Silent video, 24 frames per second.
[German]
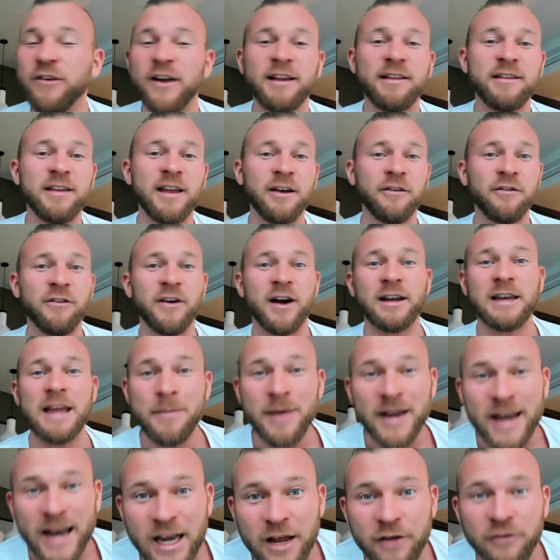verzehnfacht. Ja,
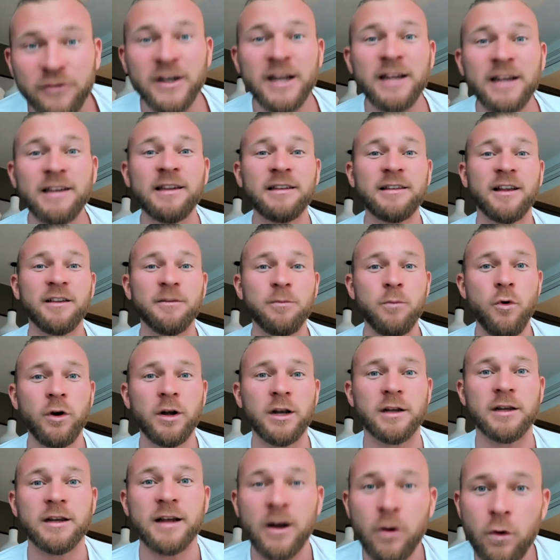mit NFTs ist das
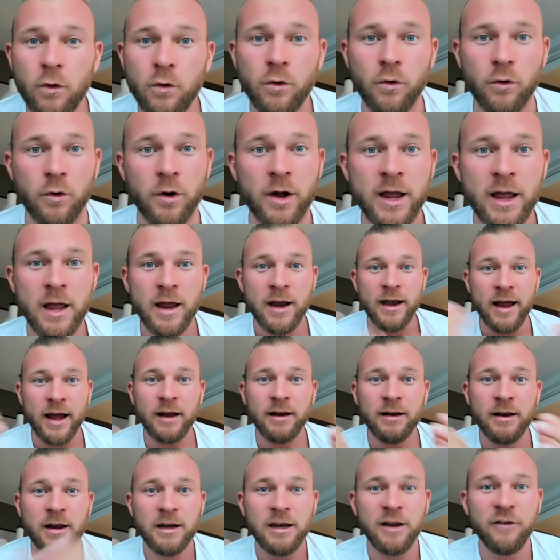möglich. Ja, Logo.
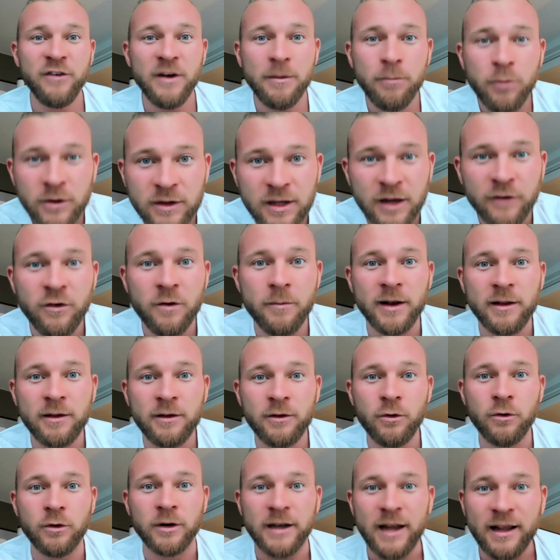Ne? Dir fehlt bloß die
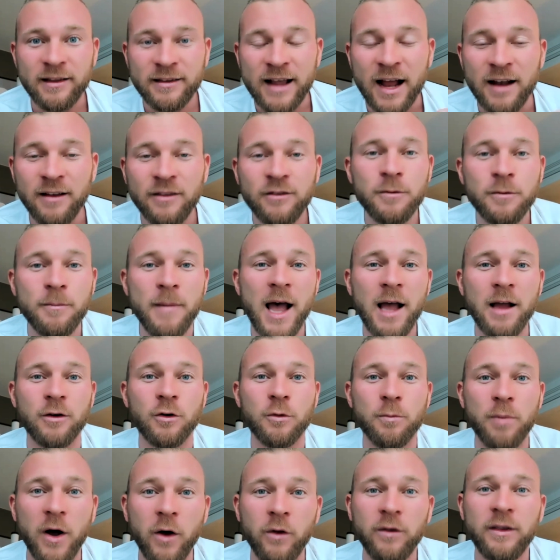Information. Das kannst du machen. Du
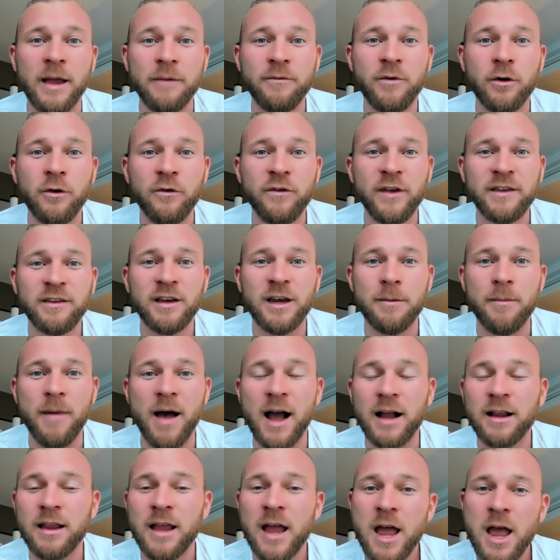brauchst einfach nur Wissen in dem
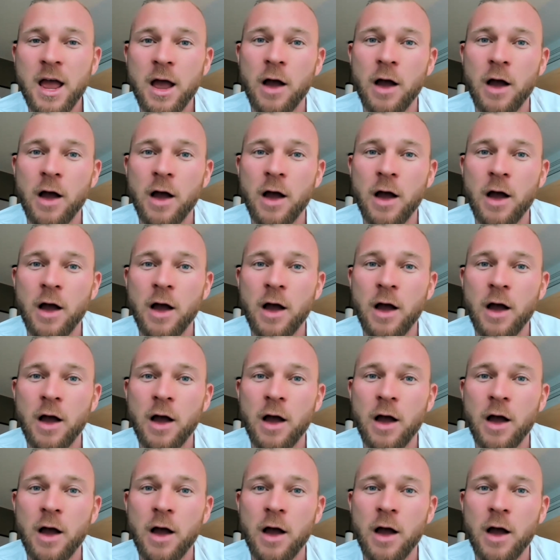Markt.